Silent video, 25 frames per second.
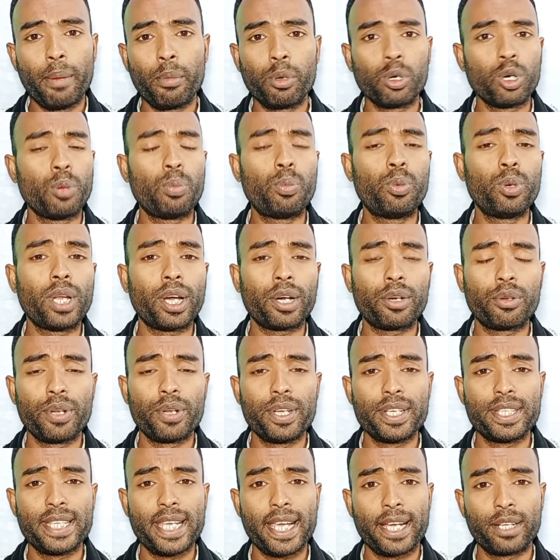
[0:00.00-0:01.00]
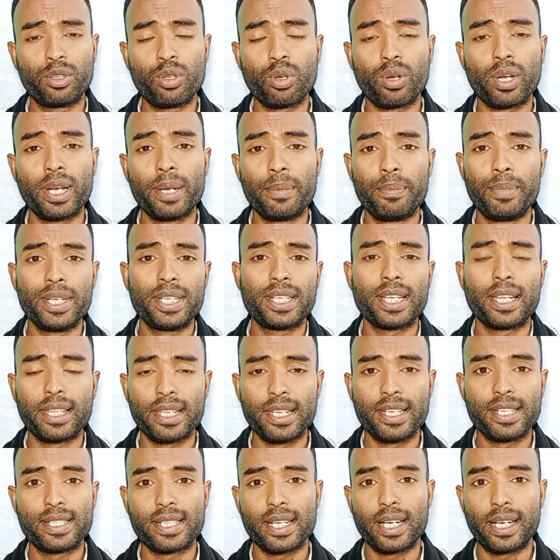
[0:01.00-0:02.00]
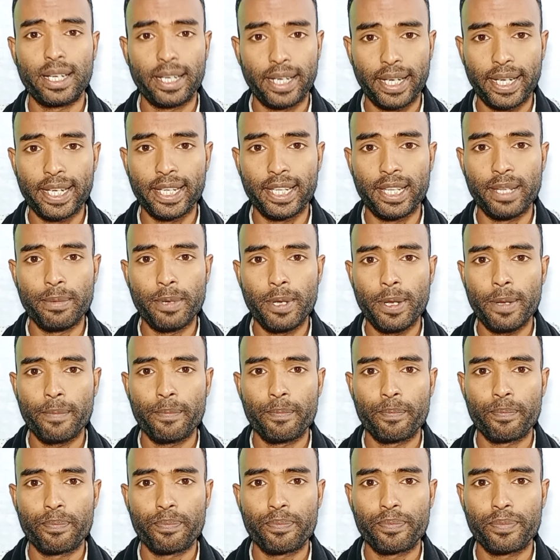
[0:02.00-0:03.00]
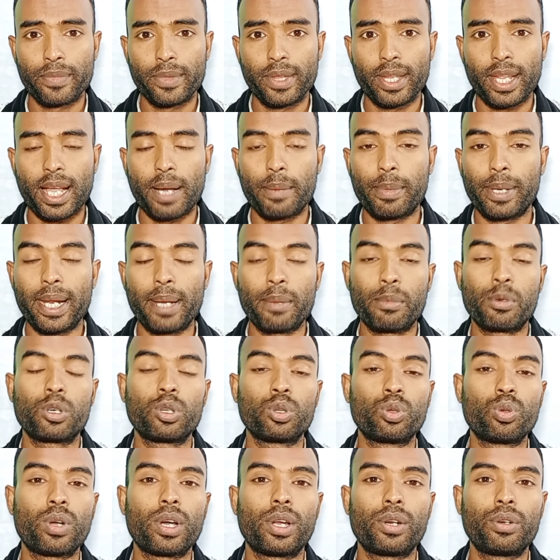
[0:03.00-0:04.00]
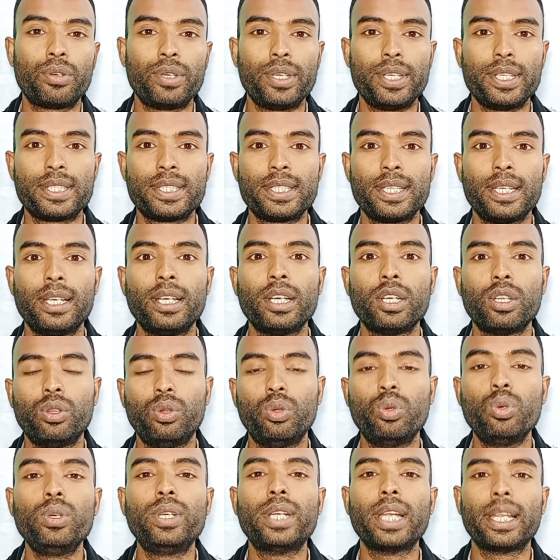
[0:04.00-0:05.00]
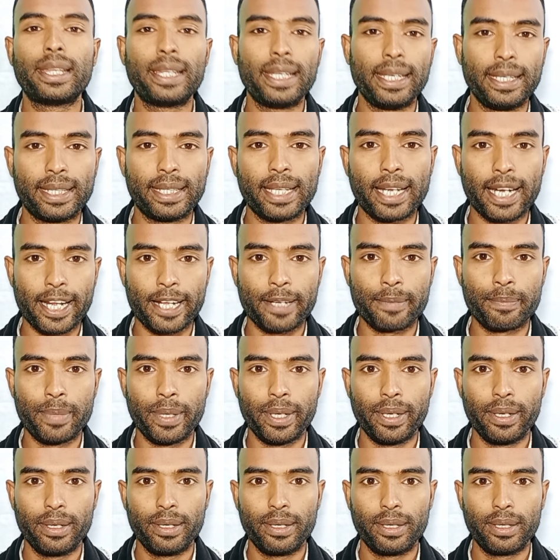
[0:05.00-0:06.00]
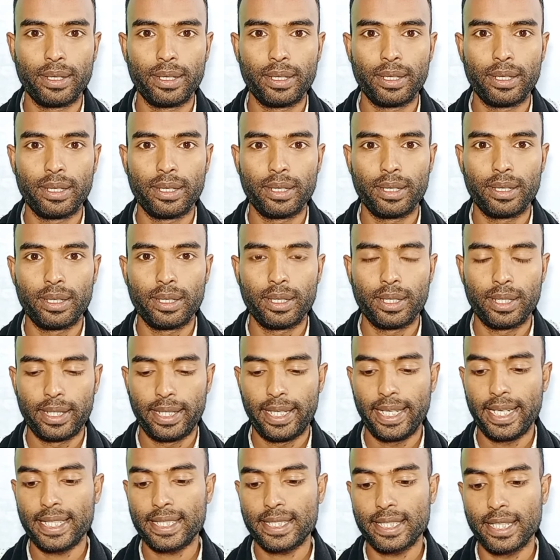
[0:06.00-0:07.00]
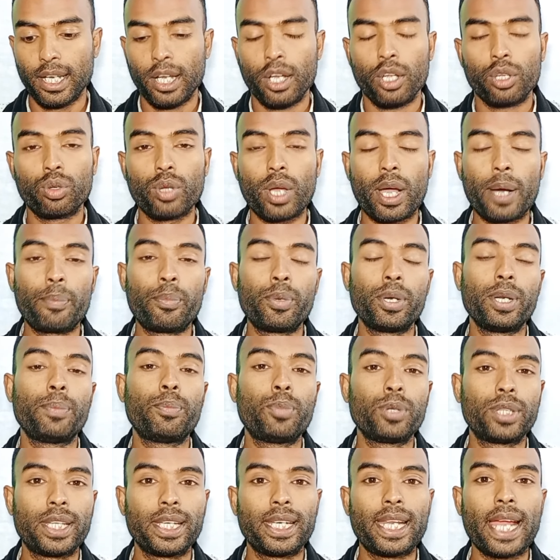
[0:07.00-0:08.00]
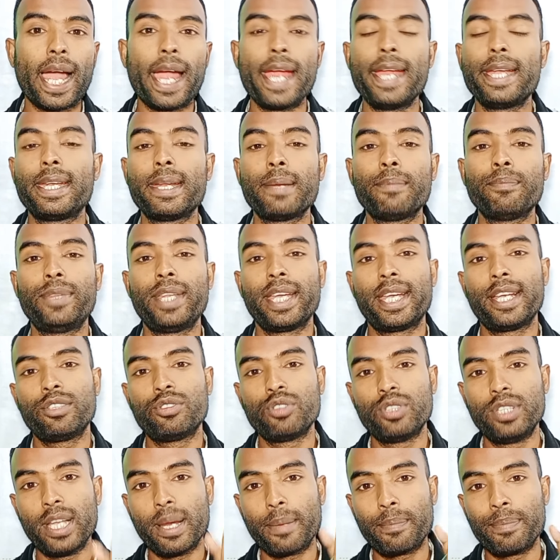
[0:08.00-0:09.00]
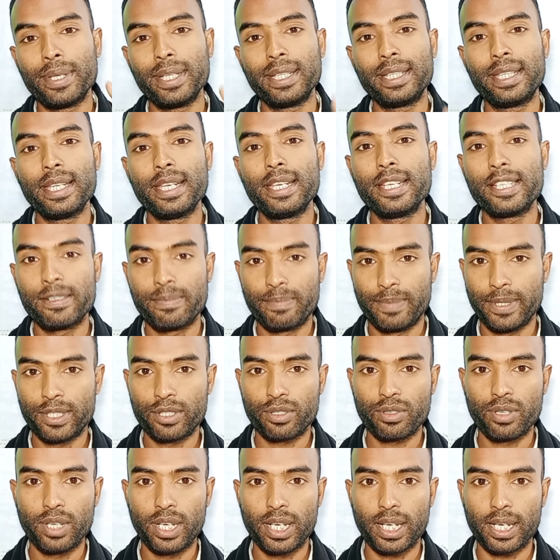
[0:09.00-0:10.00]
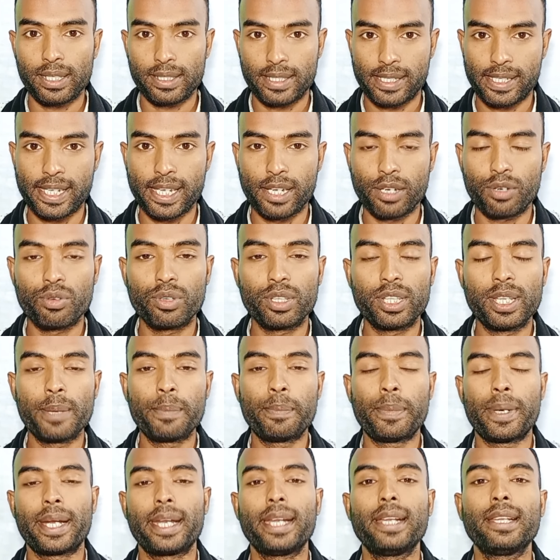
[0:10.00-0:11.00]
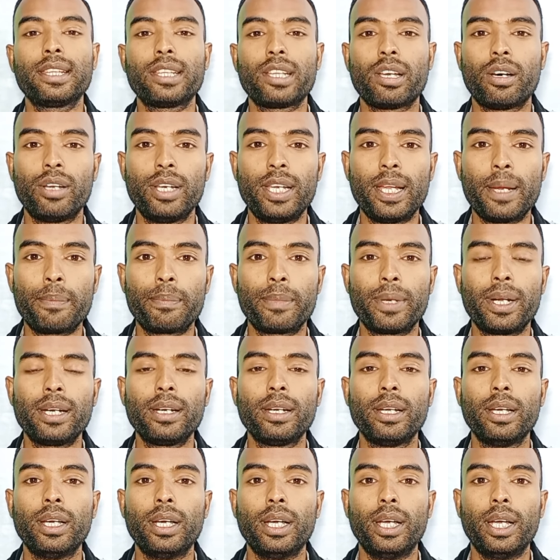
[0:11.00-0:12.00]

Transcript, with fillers: এমনও প্রোডাক্ট রয়েছে এক দোকানে বিশটা তিরিশটা রেখে দিবে আবার এমনও দোকান রয়েছে দুইটা তিনটা রাখবে ঠিক আছে তো আপনি প্রত্যেকটা আইটেম থেকে যদি আপনি তিরিশ পিস করে সেল করতে পারেন তাহলে আপনার